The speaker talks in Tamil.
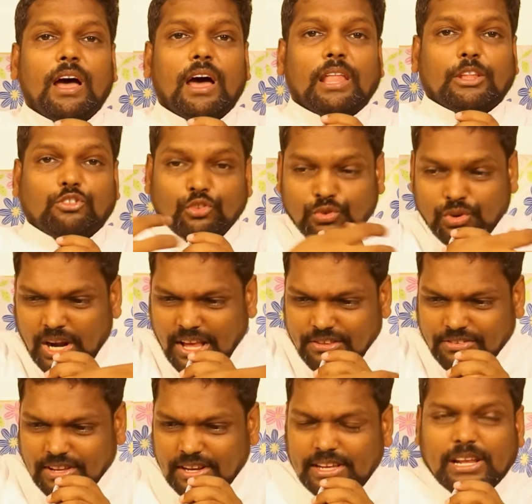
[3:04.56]
இந்த சுற்றுலா
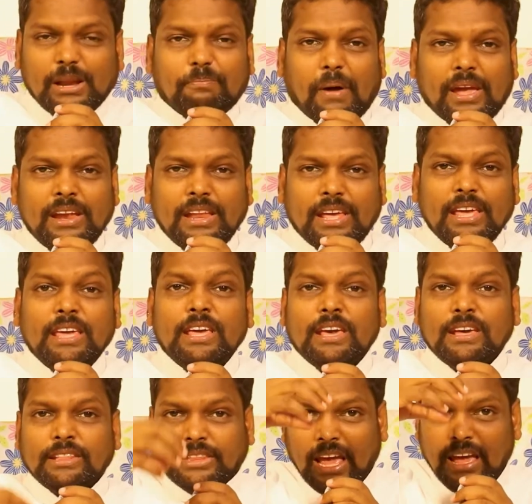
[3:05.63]
செல்லுகிற பயணி
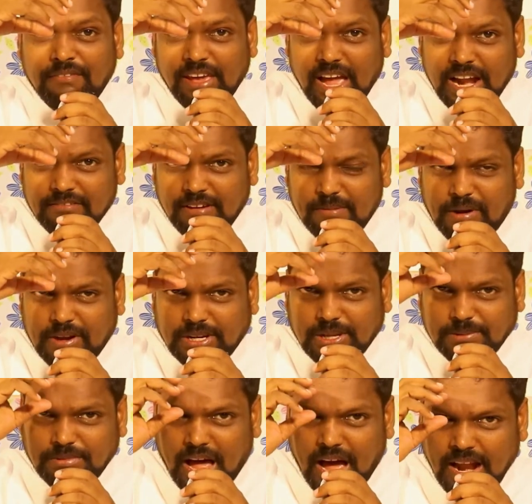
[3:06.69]
தேவையானவை
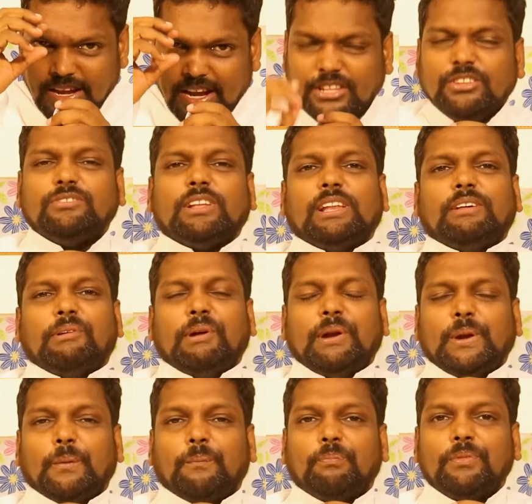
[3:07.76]
மட்டும்தான் எடுத்து செல்ல
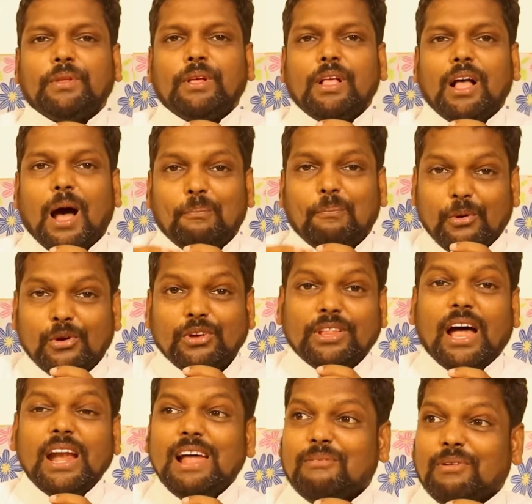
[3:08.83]
வேண்டும்
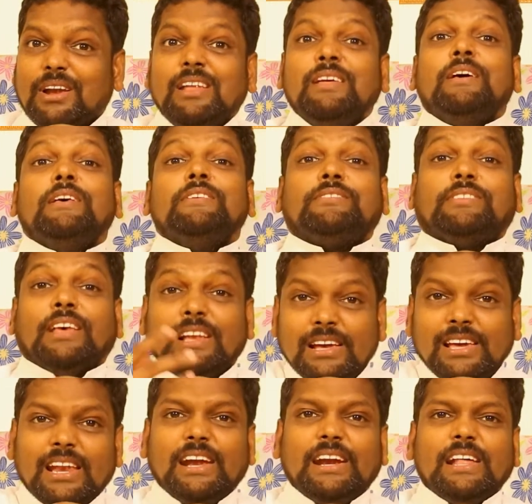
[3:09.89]
அப்பொழுதுதான் அவர்
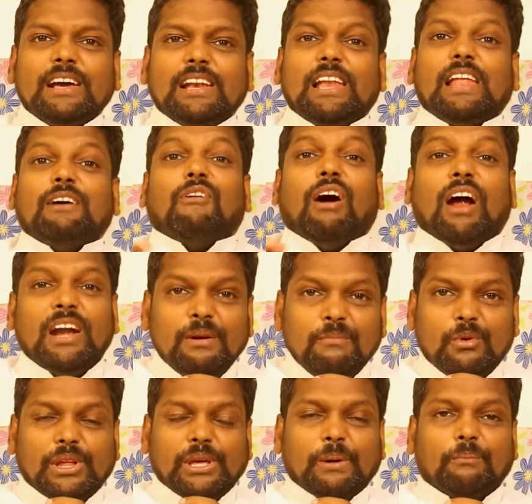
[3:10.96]
செல்லுகிற இடங்களிலே வாழ
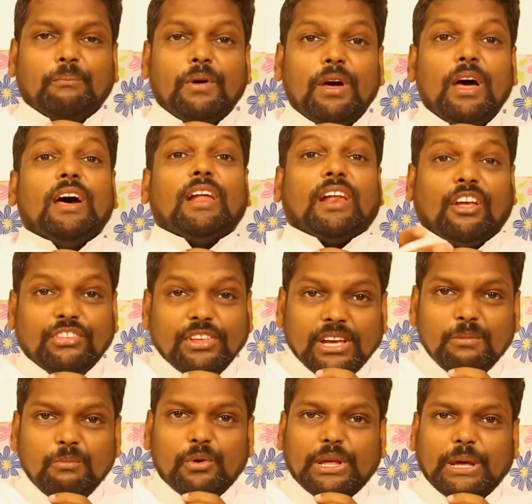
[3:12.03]
முடியும்
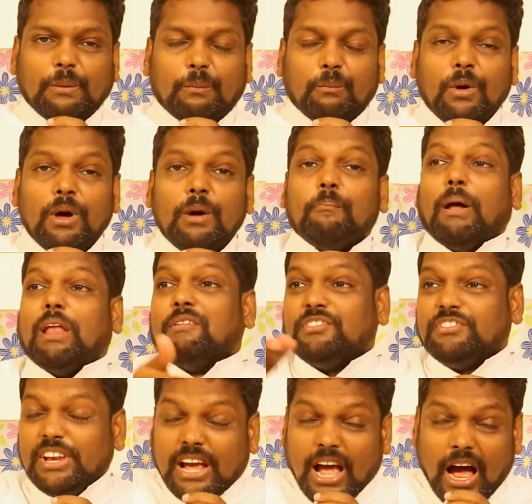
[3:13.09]
ரசிக்க முடியும்
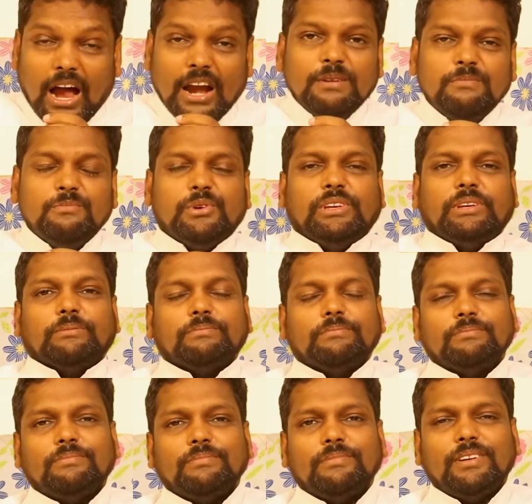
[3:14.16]
பலவற்றை காண முடியும்
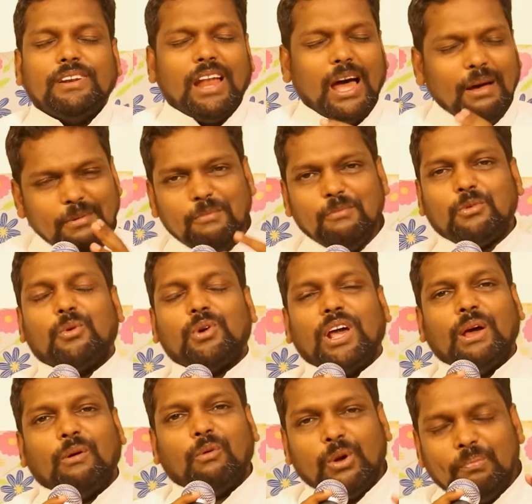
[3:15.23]
நாமும் கூட
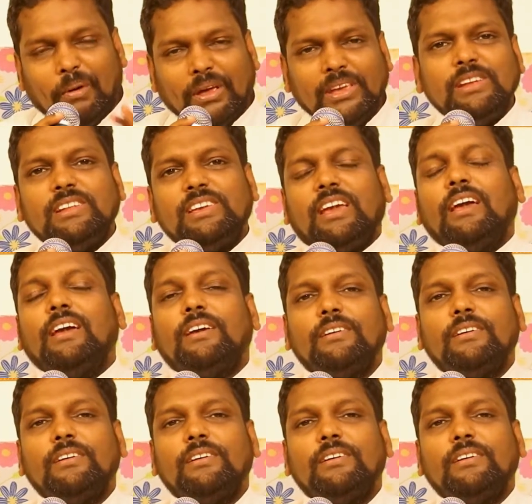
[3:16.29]
ஒரு பயணியே